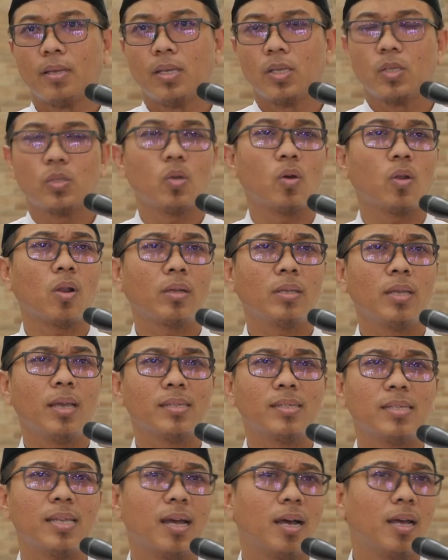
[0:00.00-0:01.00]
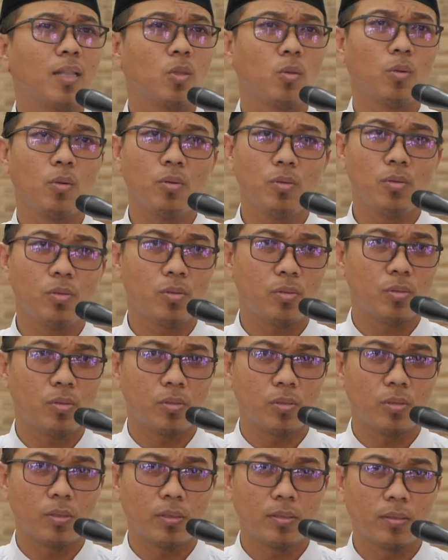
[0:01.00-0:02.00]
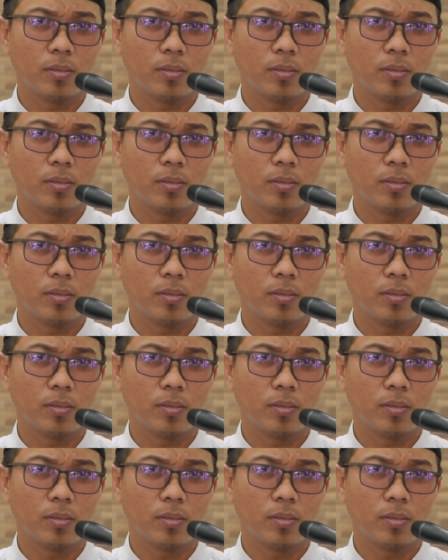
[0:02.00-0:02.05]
seorang yang sangat tulus.